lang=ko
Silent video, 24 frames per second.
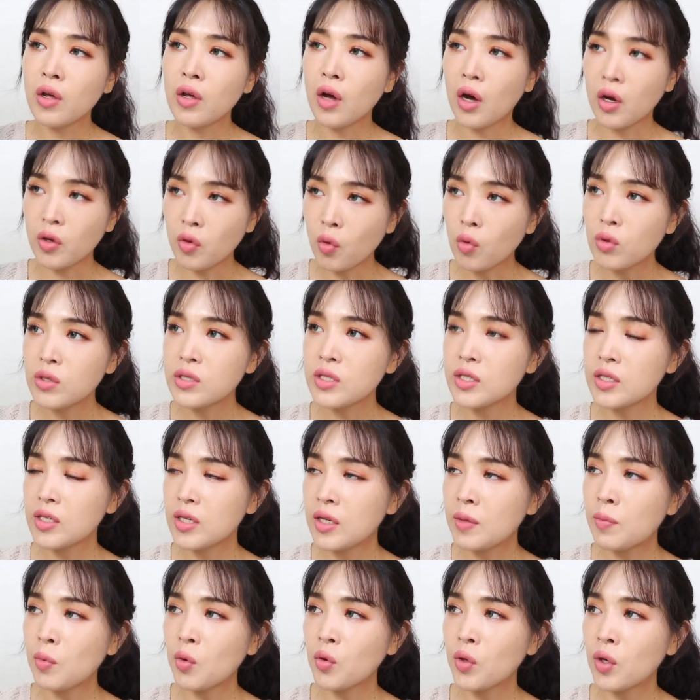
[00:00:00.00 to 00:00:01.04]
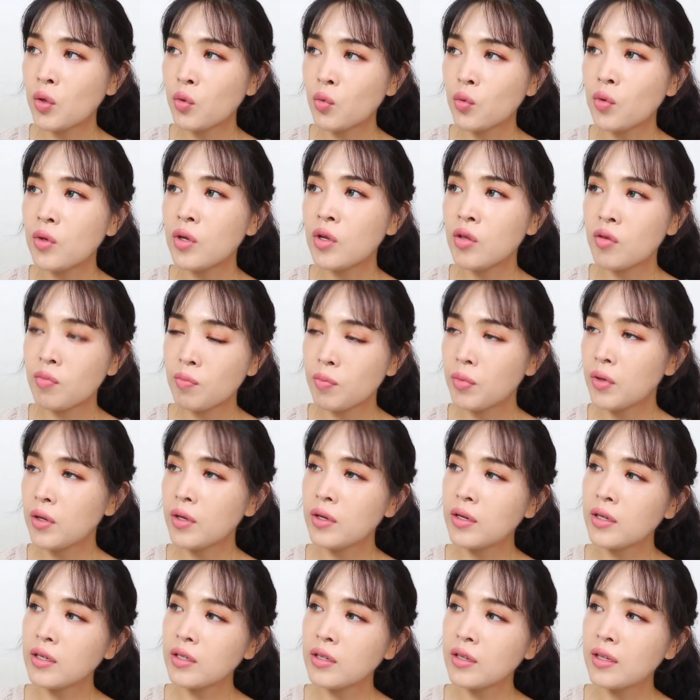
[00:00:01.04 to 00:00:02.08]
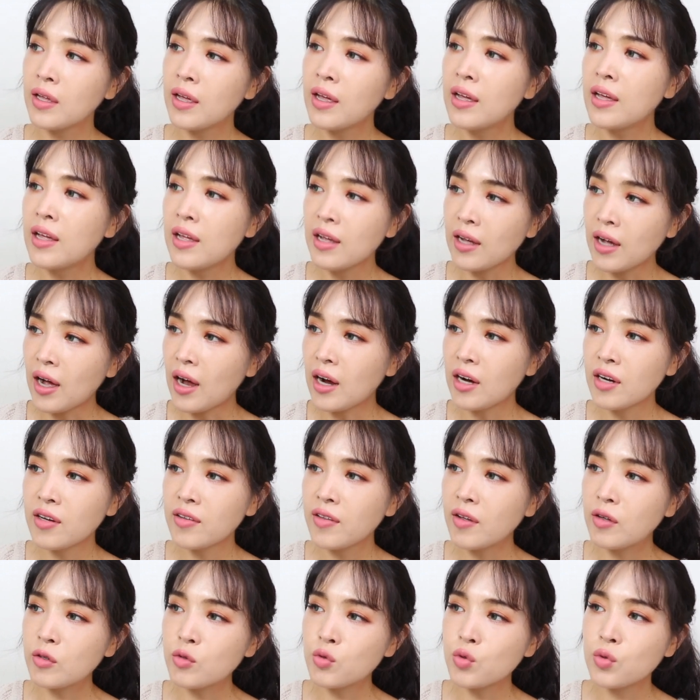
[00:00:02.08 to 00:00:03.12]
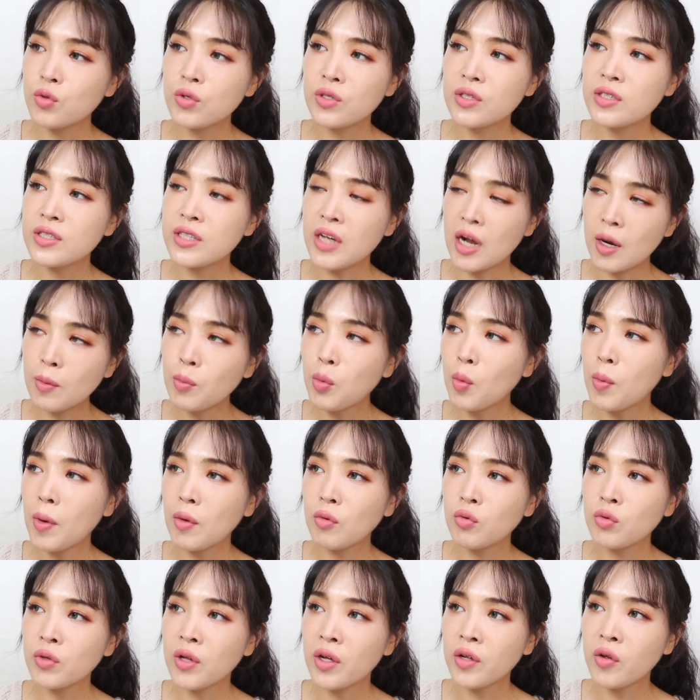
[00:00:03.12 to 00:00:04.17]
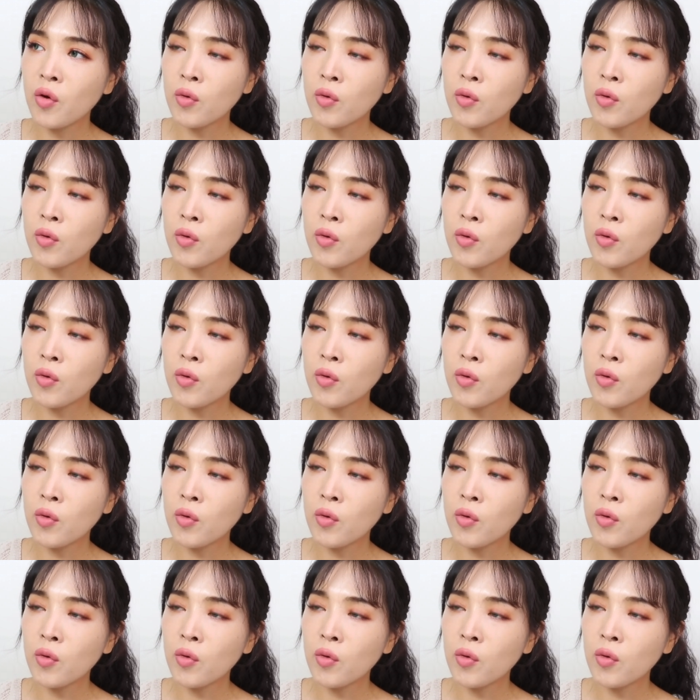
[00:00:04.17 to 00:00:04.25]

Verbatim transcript: 아 역시 이번에도 이니스프리는 가을 색조를 잘 뽑았구나.